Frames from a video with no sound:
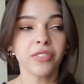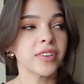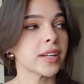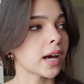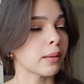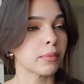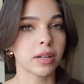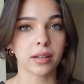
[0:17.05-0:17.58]
ما
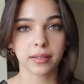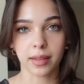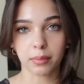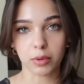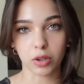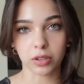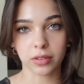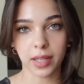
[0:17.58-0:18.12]
فيني اعمل لاتيه
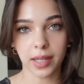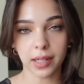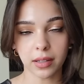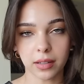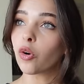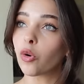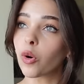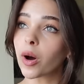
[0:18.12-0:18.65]

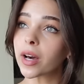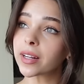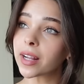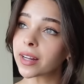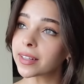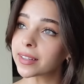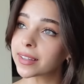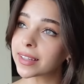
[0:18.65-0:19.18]
بالاوتيل
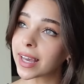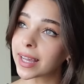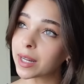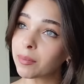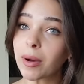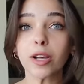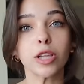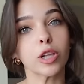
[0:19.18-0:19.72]
وقررت يعني
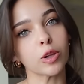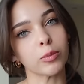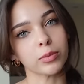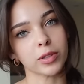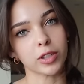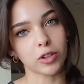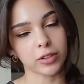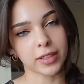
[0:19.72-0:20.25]
ما اطلب
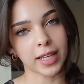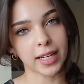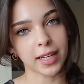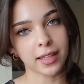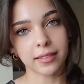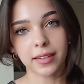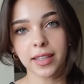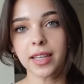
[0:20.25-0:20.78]
من الاوتيل
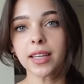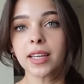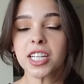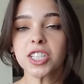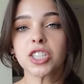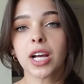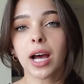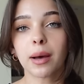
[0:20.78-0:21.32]
لاتيه
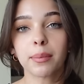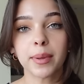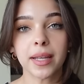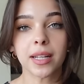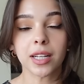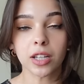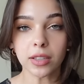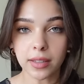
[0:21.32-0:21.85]
اجى على
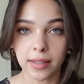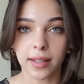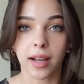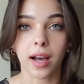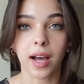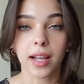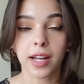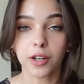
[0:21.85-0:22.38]
بالي اطلع
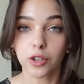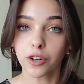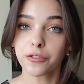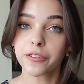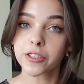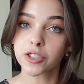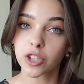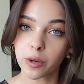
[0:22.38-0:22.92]
على
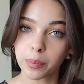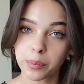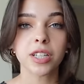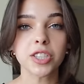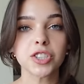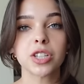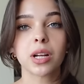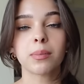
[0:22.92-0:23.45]
كوفي شوب
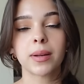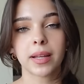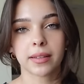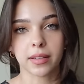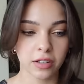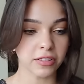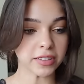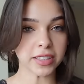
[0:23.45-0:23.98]
اشرب
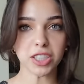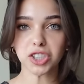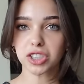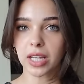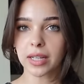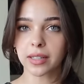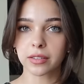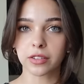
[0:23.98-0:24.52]
لاتيه فتشت
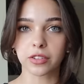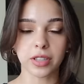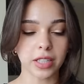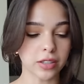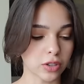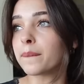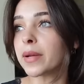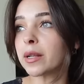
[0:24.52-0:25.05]
على
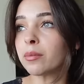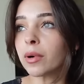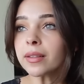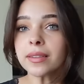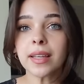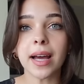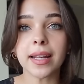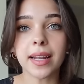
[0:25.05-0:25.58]
الانترنت
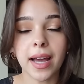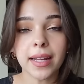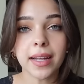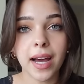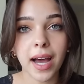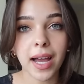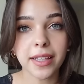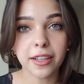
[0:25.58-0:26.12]
بالمنطقه اللي انا
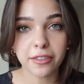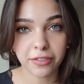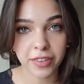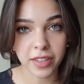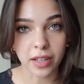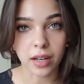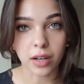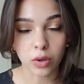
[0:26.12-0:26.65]
قاعده
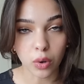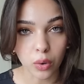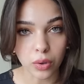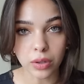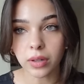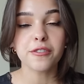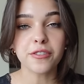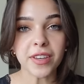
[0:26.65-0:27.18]
فيها
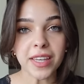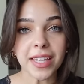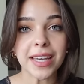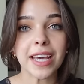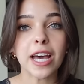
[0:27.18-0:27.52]
هون في